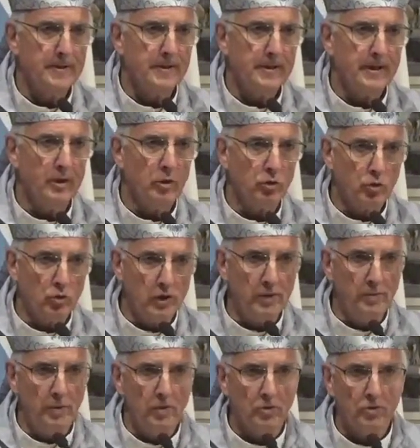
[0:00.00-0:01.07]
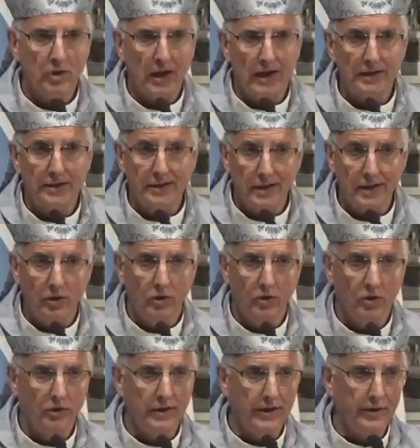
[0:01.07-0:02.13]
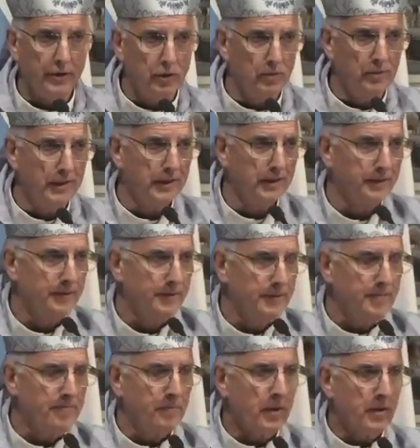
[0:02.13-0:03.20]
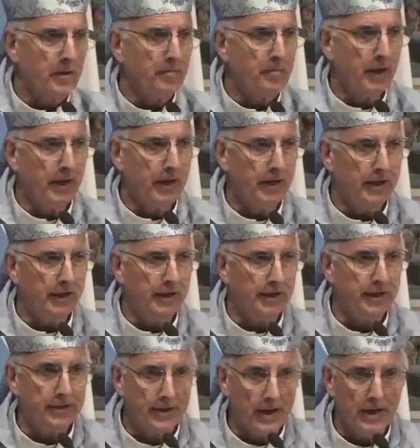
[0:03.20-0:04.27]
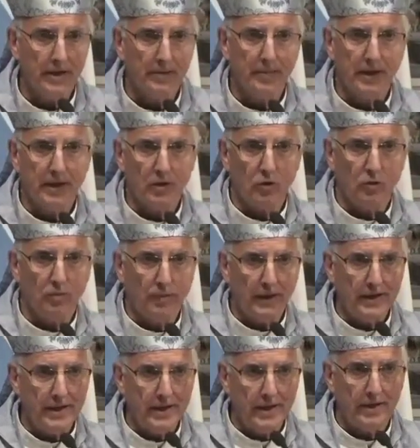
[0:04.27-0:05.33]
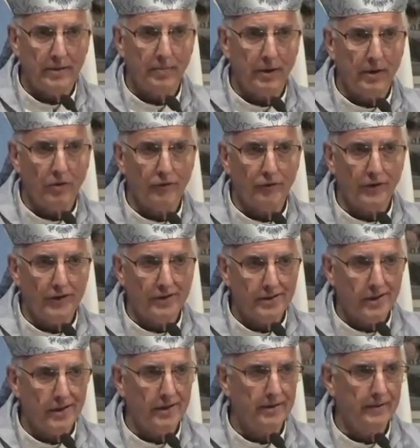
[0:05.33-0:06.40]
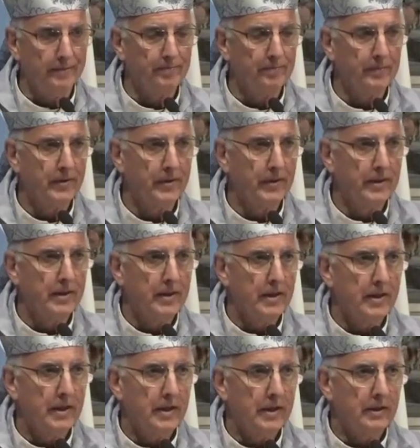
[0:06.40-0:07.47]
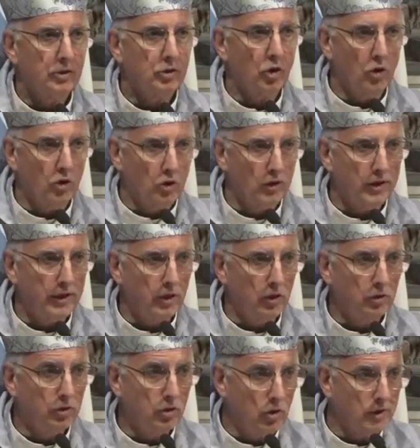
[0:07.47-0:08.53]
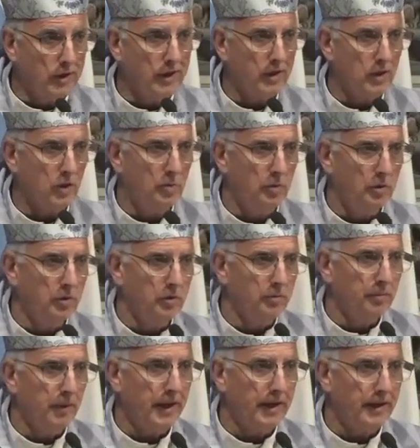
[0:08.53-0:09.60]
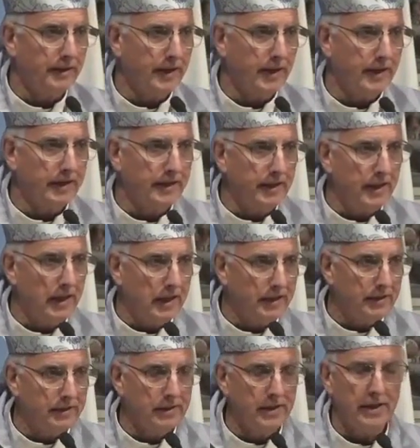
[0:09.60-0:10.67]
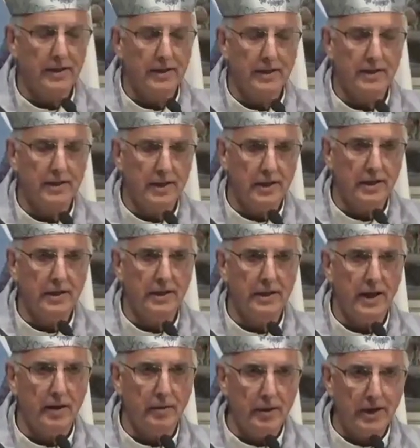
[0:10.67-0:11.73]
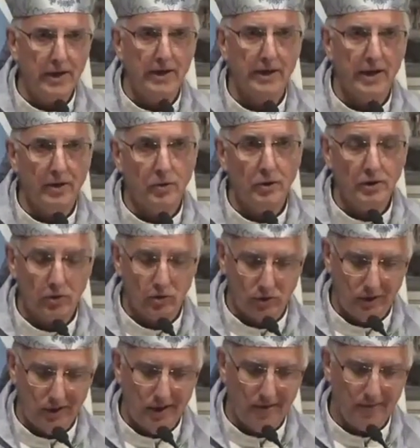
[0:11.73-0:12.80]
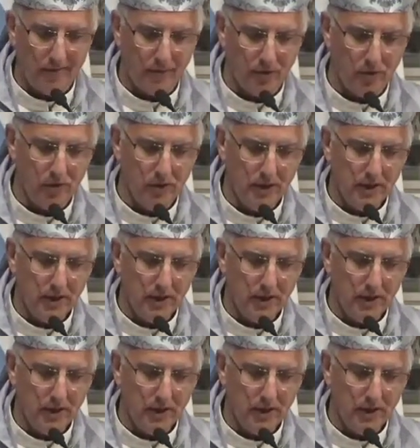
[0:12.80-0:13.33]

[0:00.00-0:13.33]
y nos unimos al sínodo en Roma para rezar, para acompañar, para ofrecer todo lo que nos toque como para esta iglesia que quiere hablar a nuestro tiempo